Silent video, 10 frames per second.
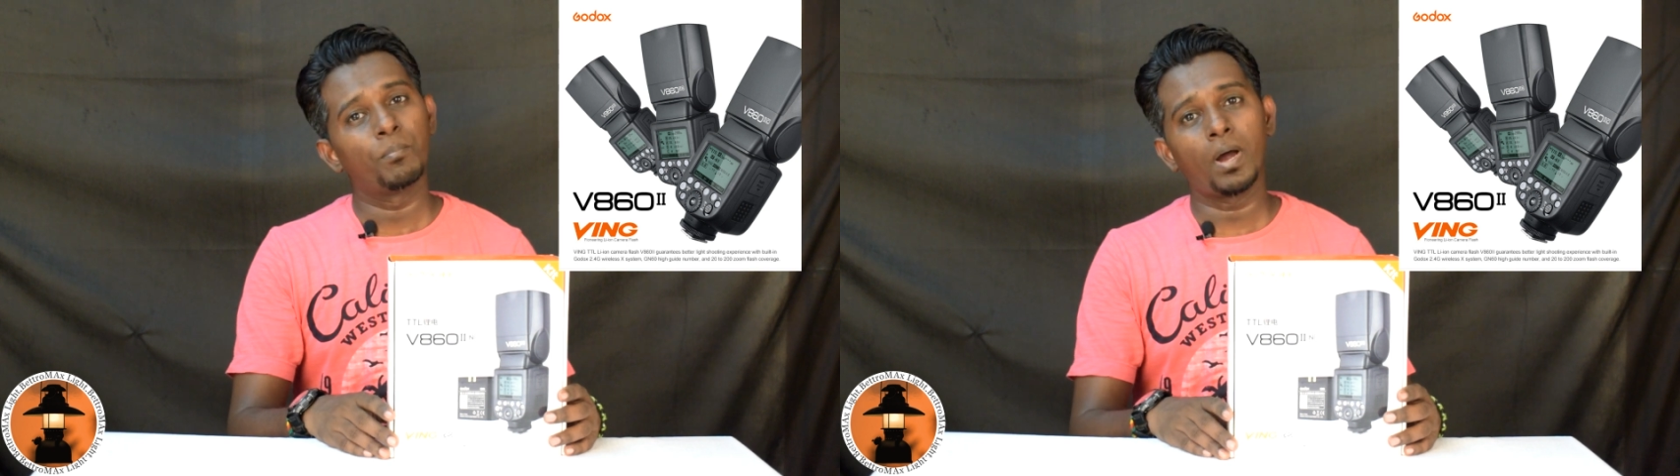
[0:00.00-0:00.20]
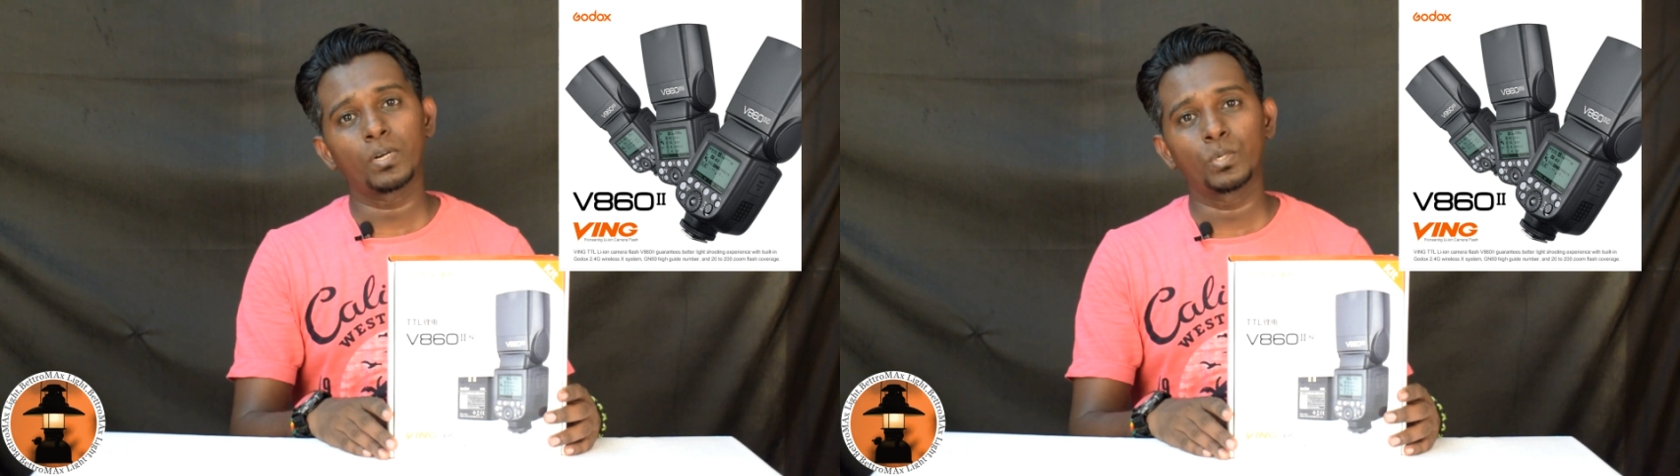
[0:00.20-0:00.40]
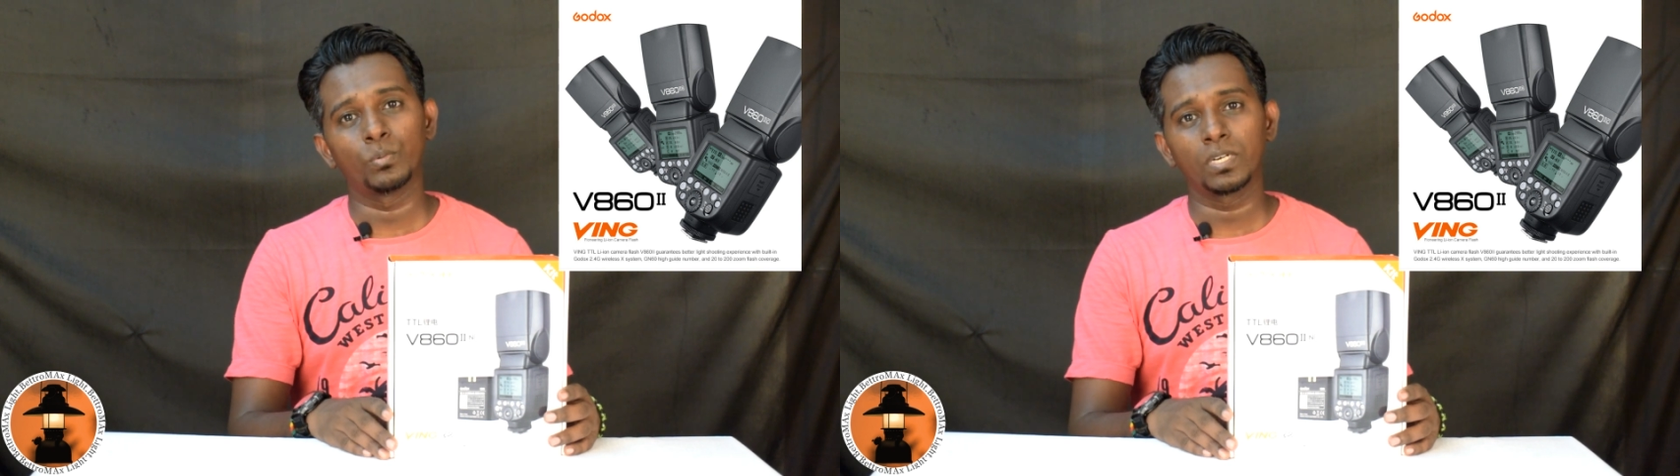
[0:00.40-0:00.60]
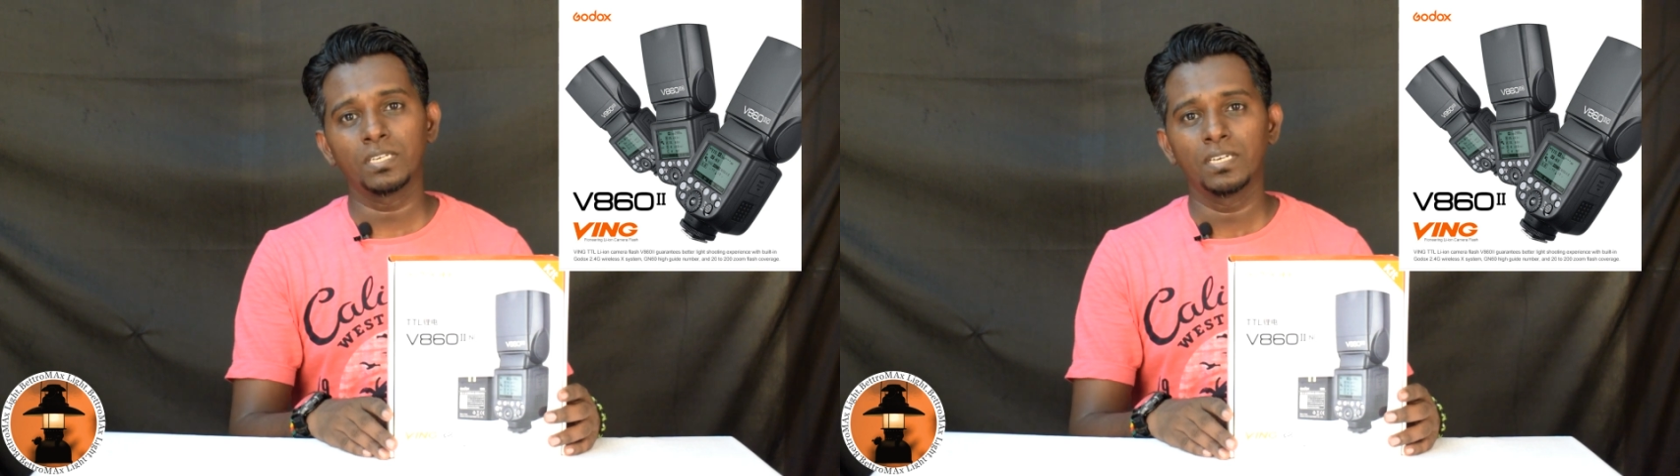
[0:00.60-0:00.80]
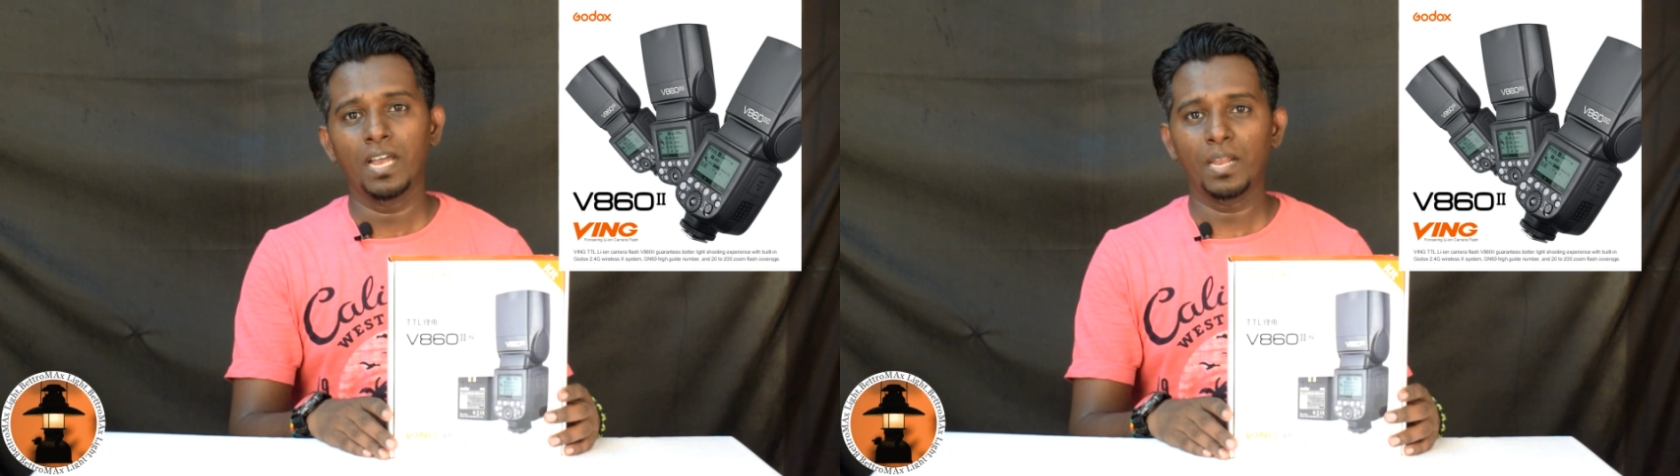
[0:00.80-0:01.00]
மார்க் டூவோட
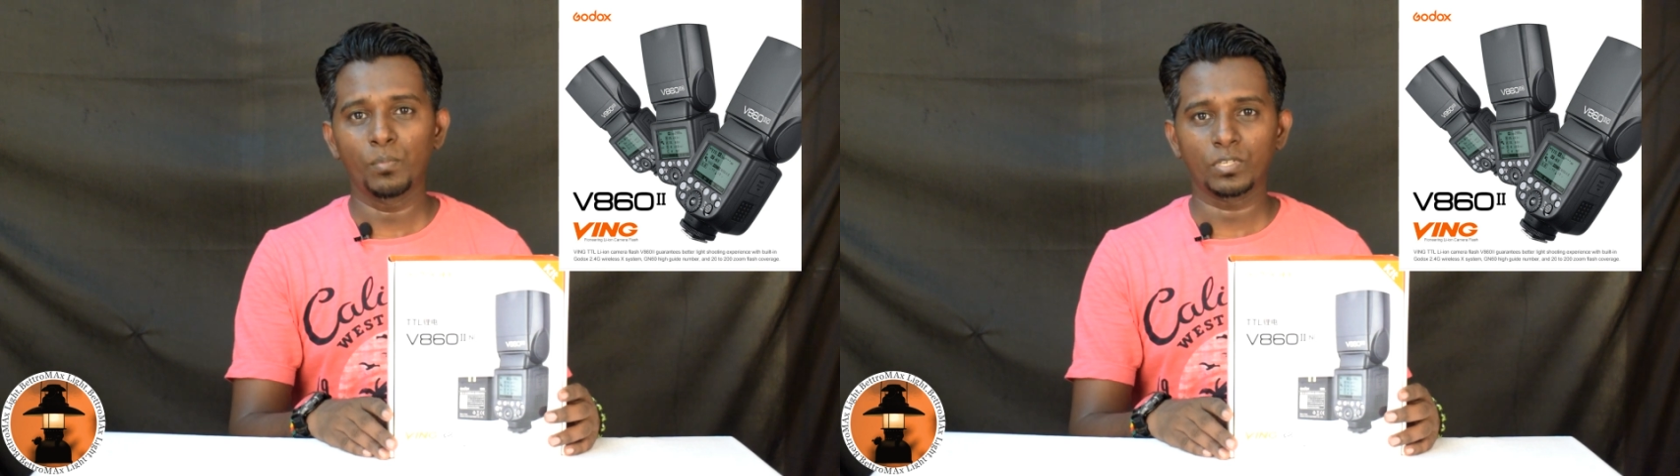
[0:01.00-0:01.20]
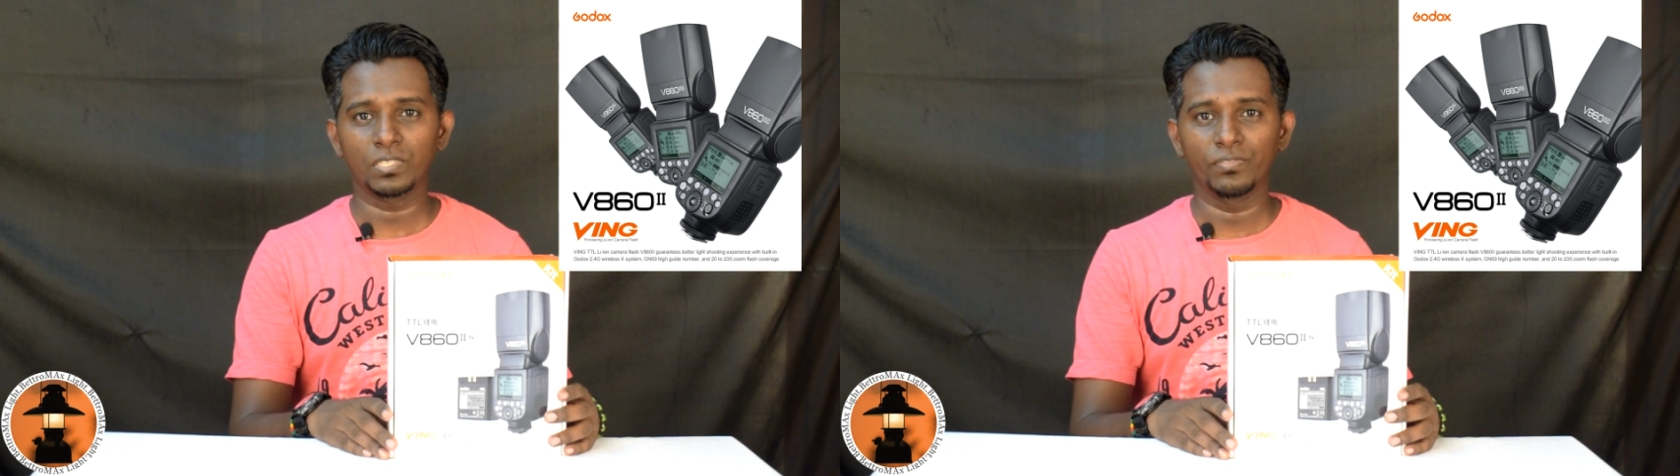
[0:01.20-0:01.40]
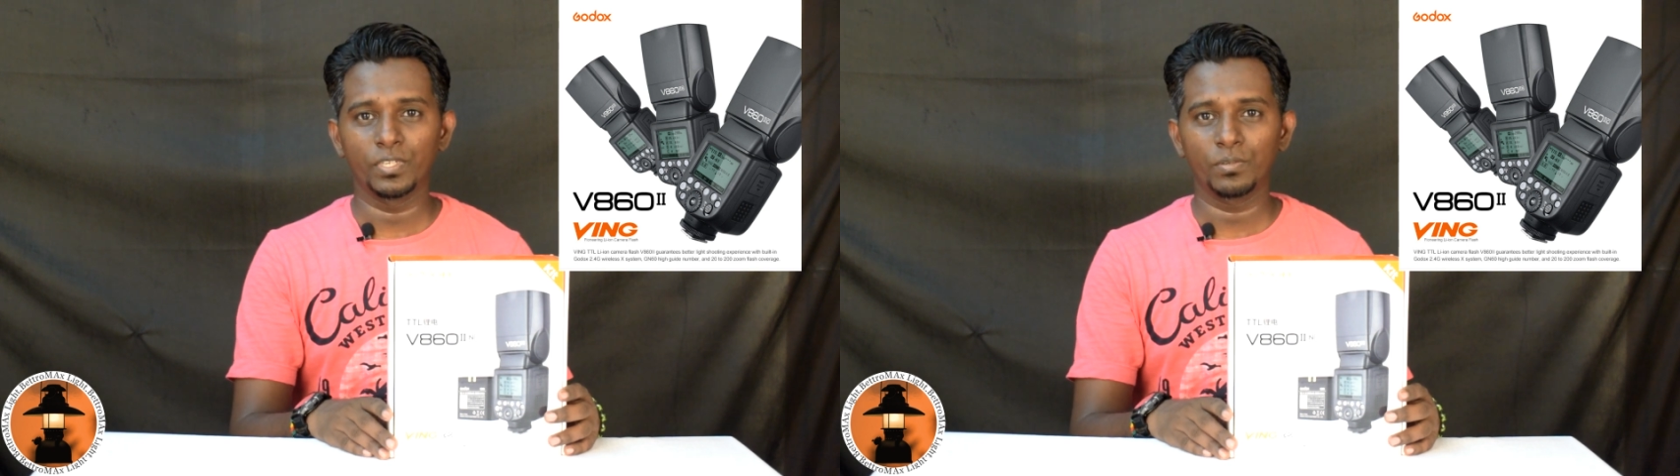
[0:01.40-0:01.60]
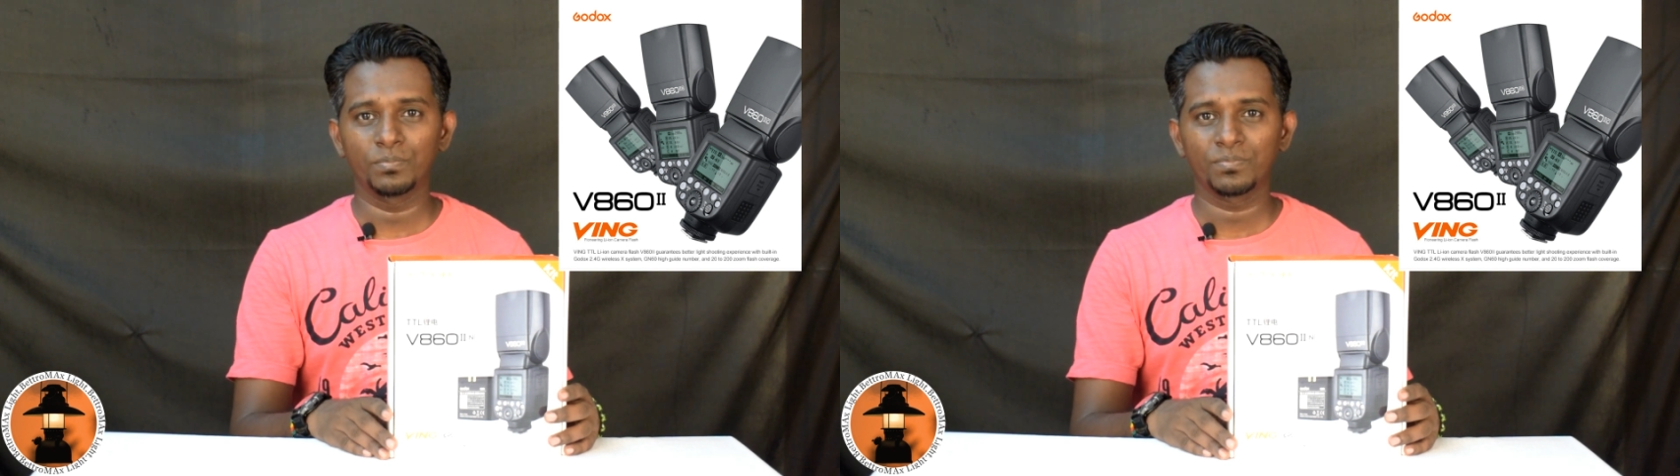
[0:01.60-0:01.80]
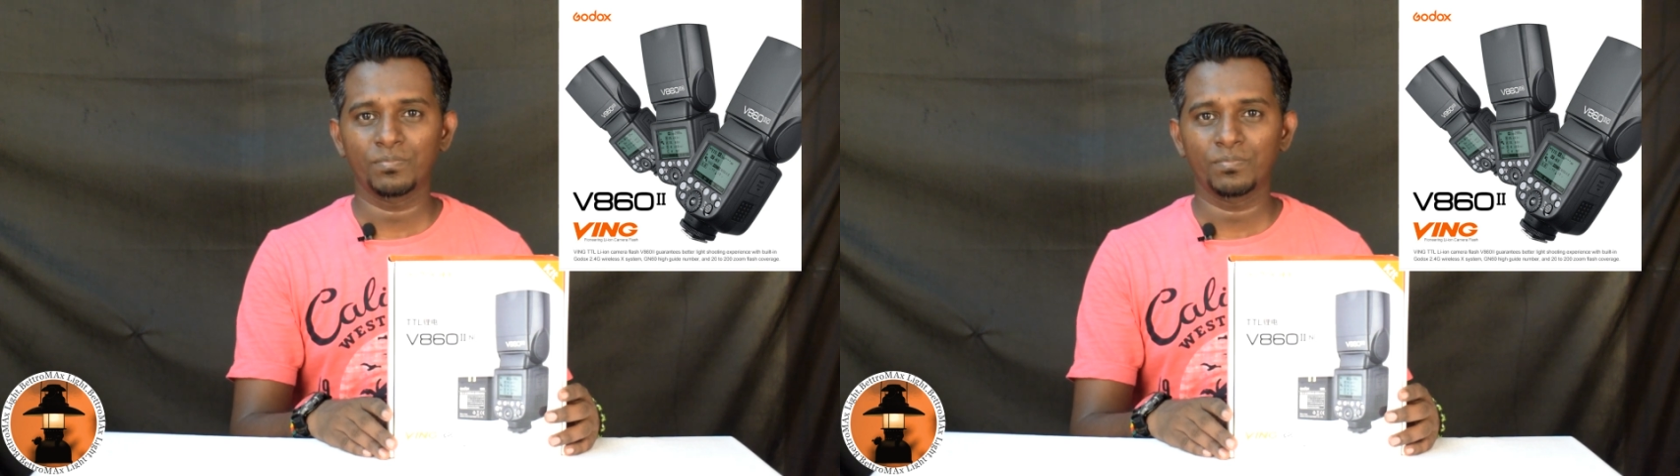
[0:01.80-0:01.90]
அன்பாக்சிங் வீடியோ